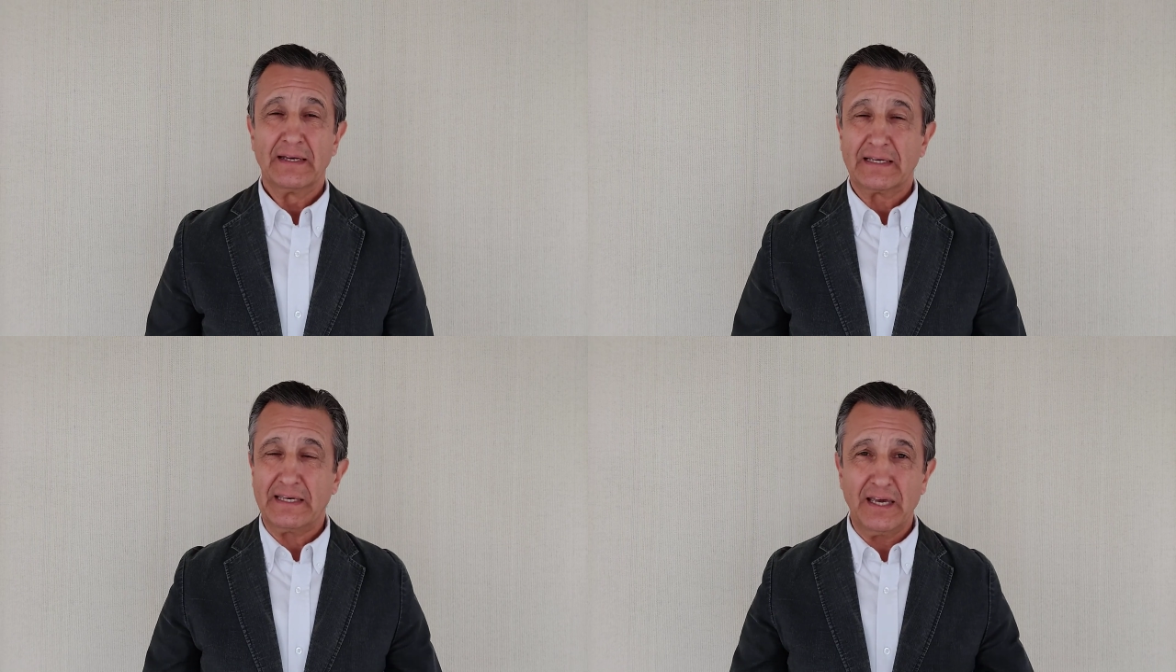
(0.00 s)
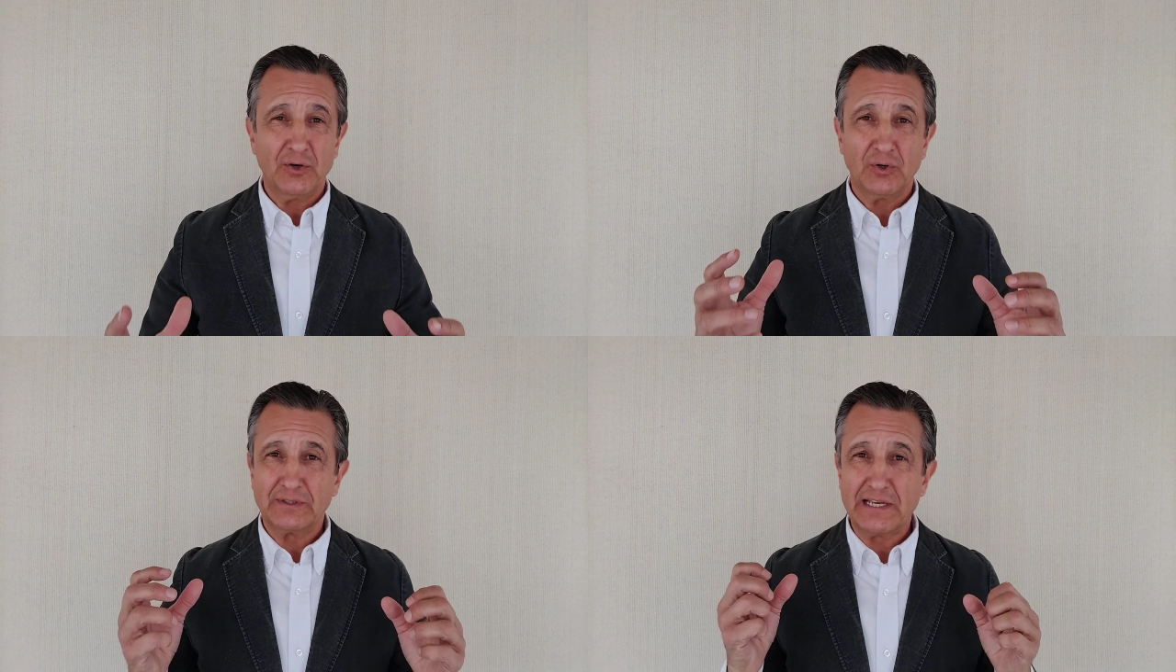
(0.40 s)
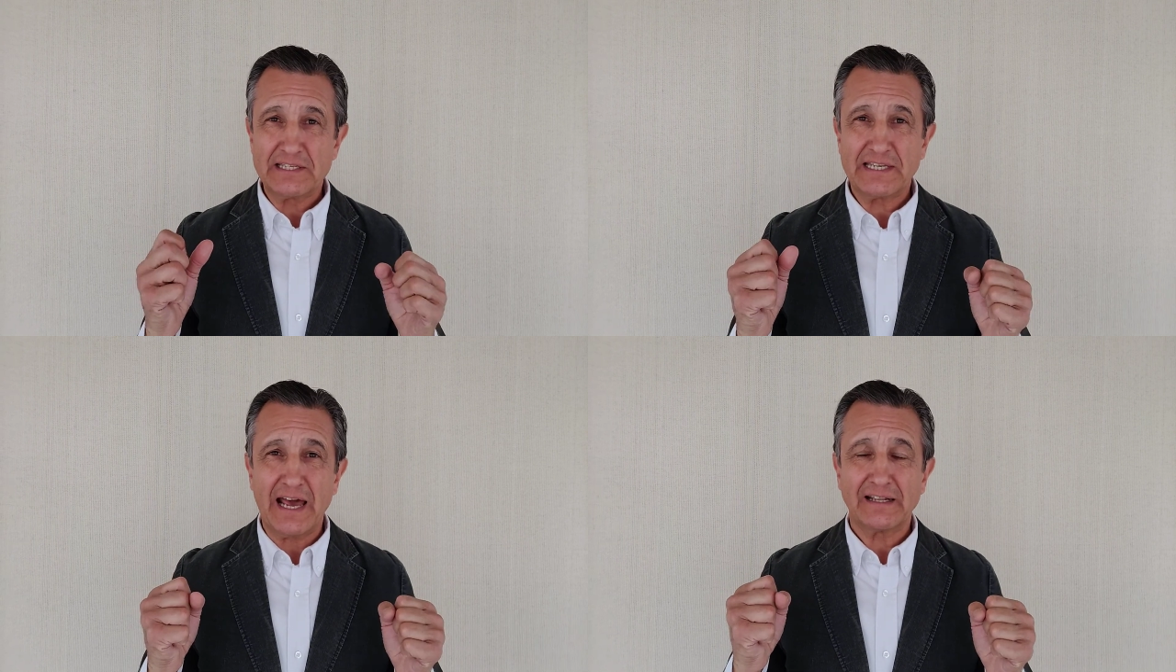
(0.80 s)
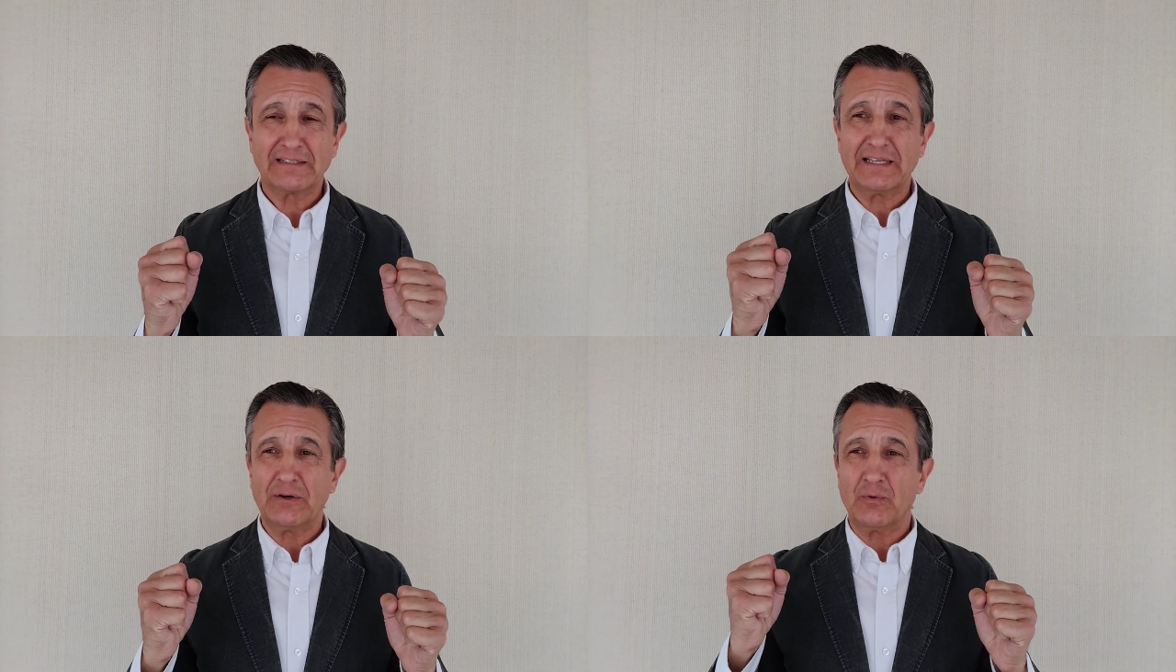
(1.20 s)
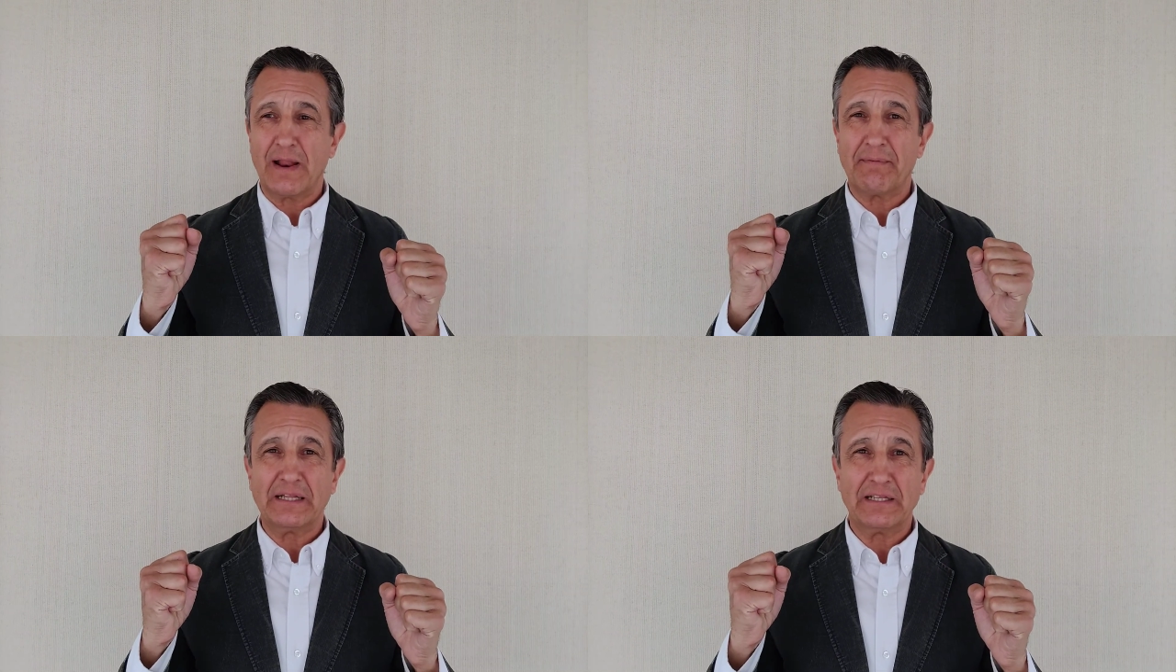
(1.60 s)
quiero desearte
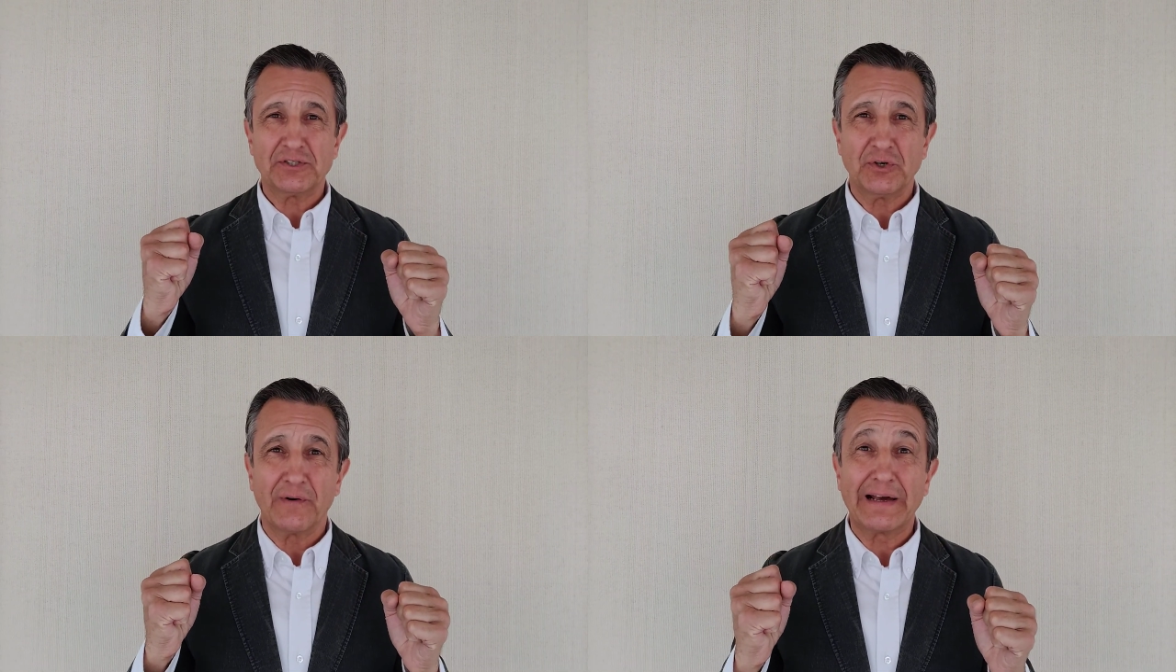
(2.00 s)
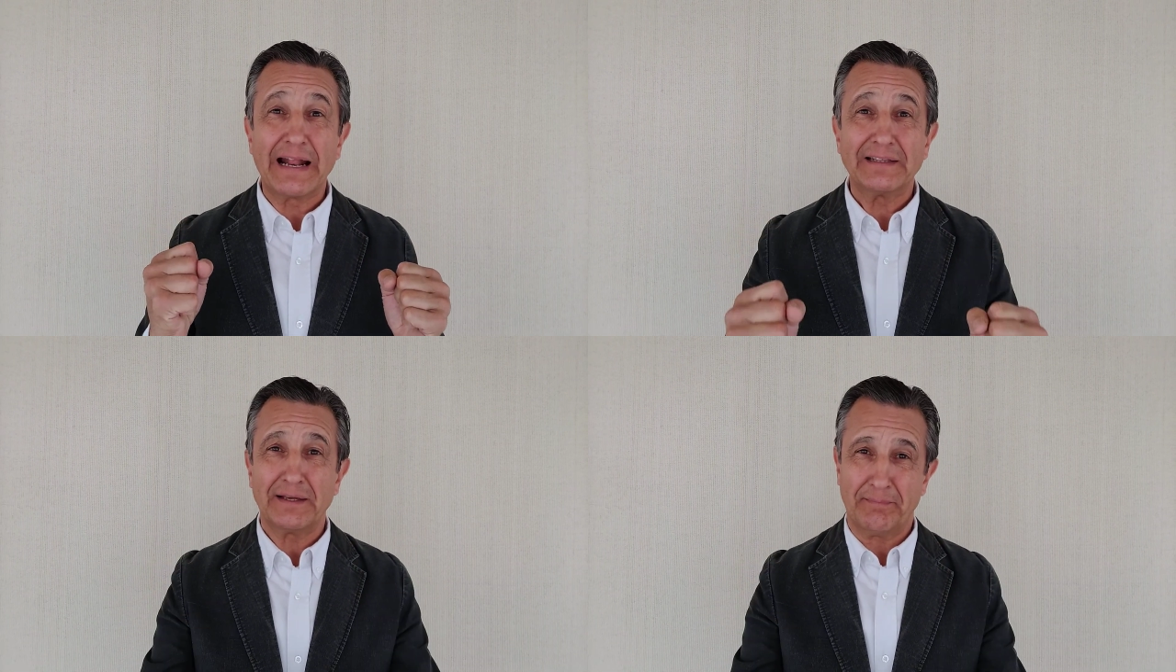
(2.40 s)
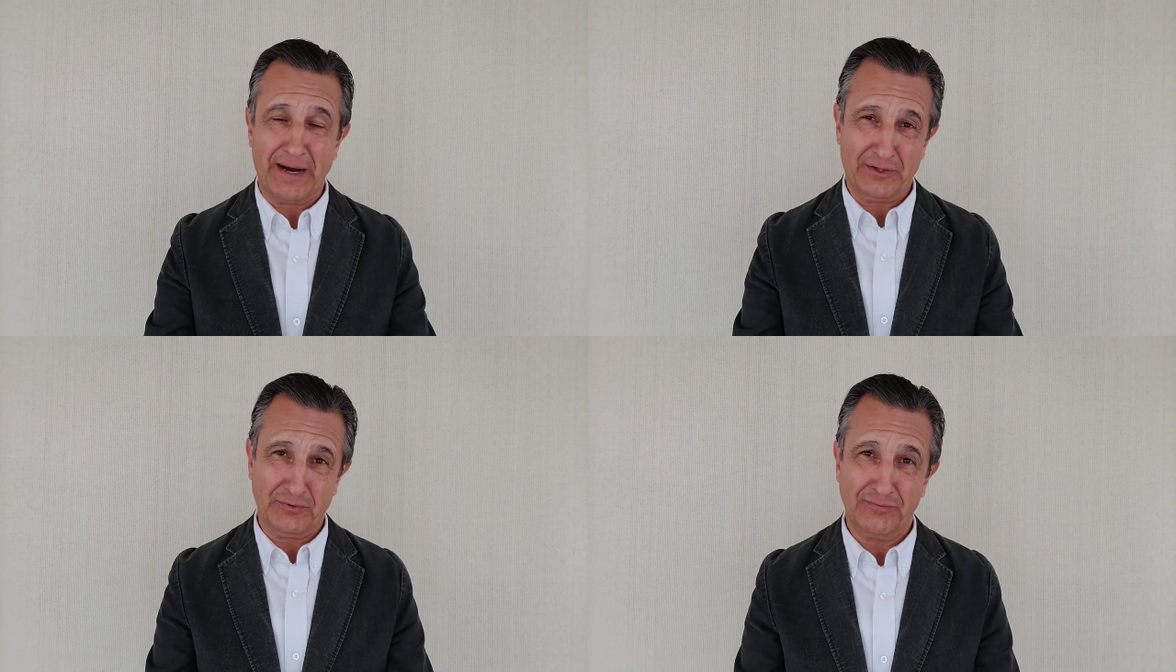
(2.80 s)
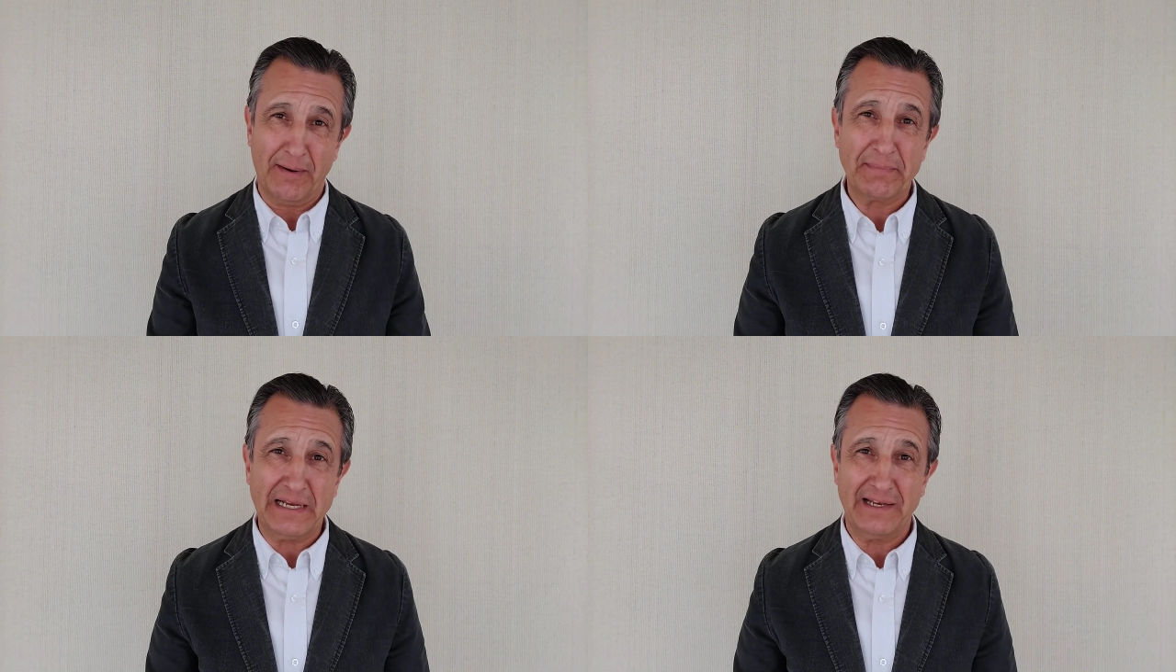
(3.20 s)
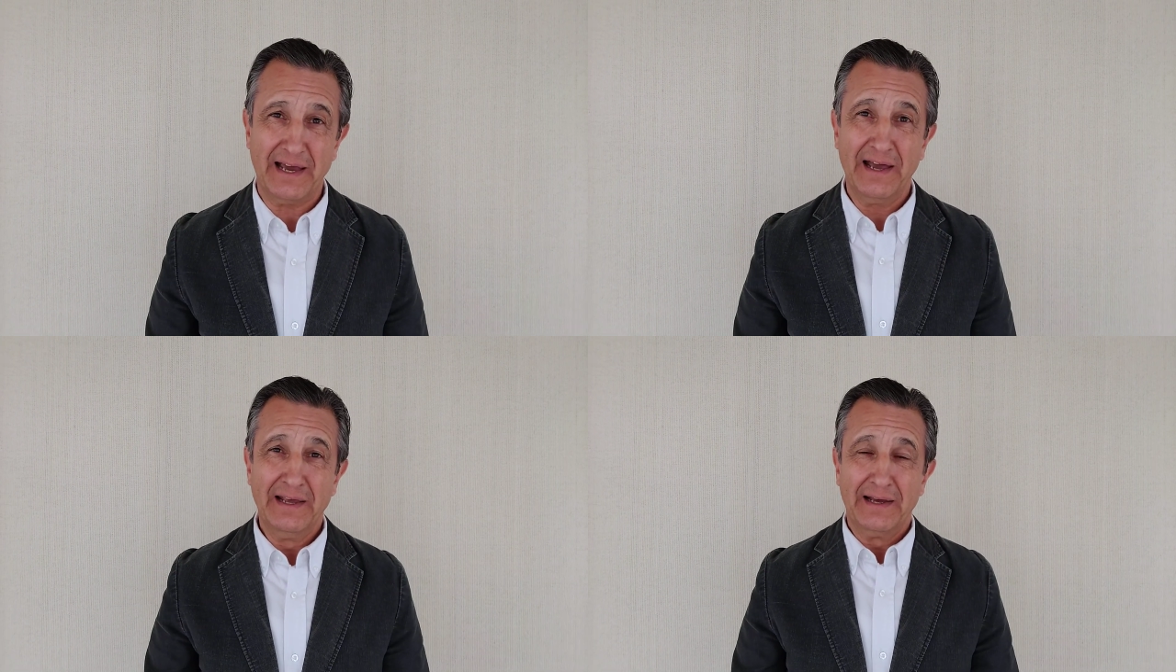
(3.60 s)
una bendición grande para tu familia.